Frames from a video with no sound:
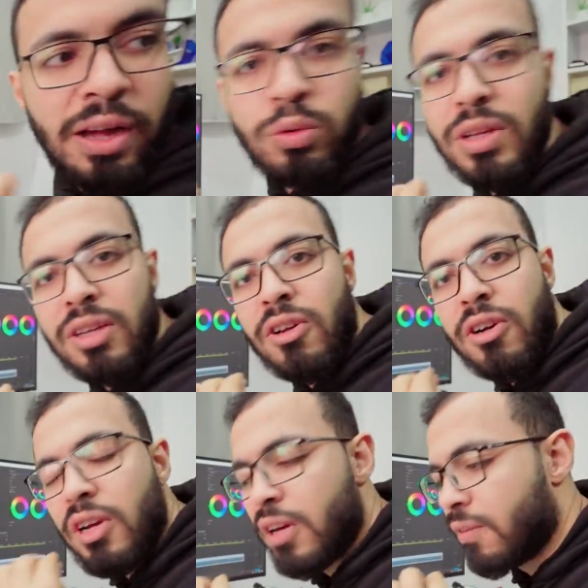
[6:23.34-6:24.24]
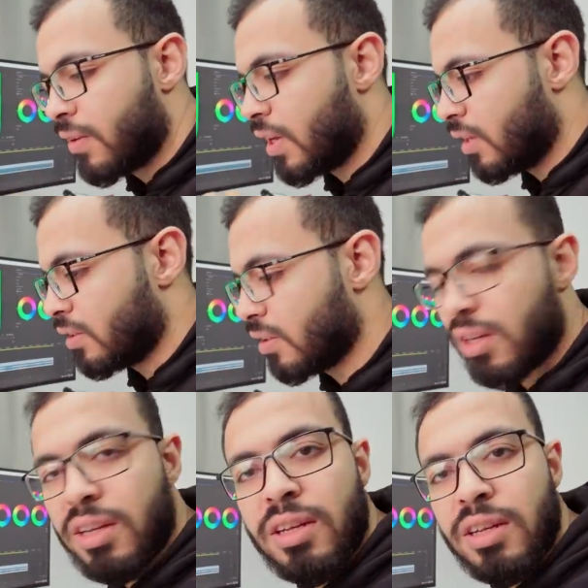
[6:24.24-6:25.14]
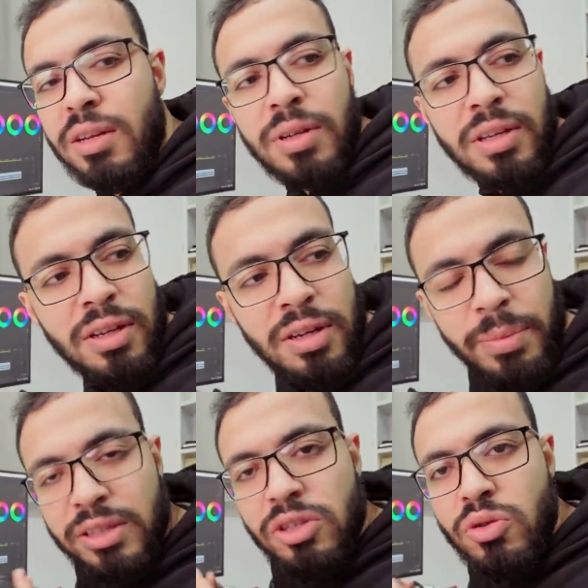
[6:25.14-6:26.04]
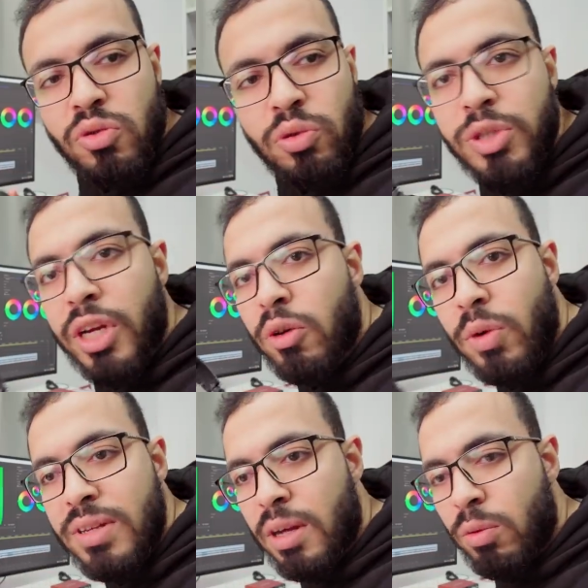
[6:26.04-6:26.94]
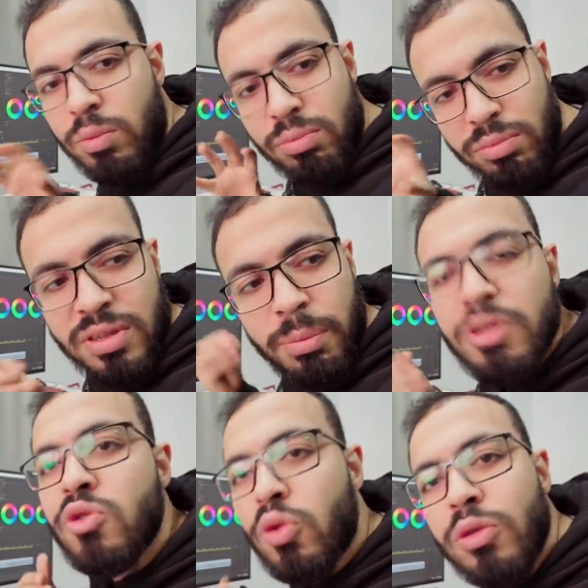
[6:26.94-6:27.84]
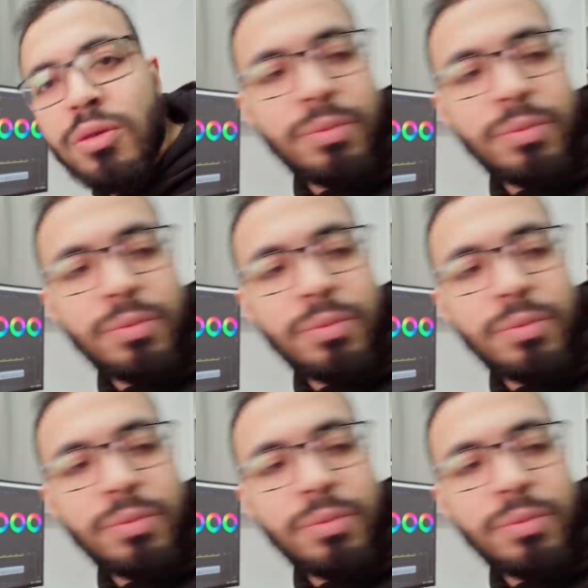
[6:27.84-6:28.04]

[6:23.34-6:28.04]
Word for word: أو نقدر فعلا نمنتج الصوت بشكل كويس أو نظبط الصوت